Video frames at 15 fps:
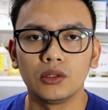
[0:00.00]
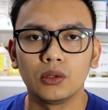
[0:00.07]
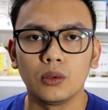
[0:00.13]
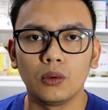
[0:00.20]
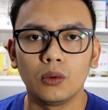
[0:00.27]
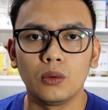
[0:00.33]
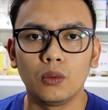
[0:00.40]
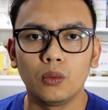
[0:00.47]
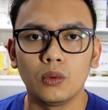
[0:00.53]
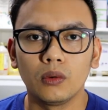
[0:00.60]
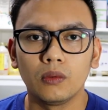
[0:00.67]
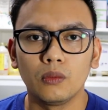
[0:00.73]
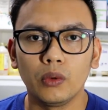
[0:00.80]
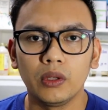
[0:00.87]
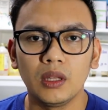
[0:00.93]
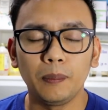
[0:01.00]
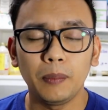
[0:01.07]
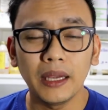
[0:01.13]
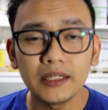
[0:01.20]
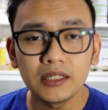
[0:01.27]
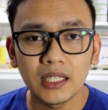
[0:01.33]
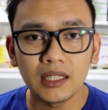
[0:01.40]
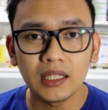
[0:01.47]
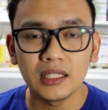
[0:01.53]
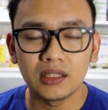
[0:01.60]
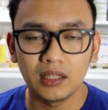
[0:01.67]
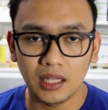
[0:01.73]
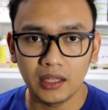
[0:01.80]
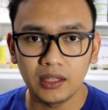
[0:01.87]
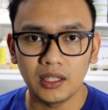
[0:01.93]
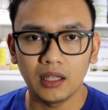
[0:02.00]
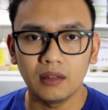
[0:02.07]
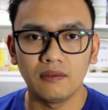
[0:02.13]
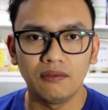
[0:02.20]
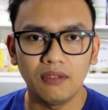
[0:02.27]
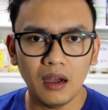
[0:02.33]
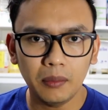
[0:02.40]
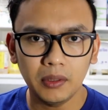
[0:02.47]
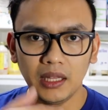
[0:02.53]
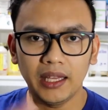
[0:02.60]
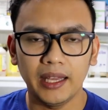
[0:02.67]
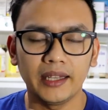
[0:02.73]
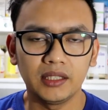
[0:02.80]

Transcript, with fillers: So, when the patient is not yet vomiting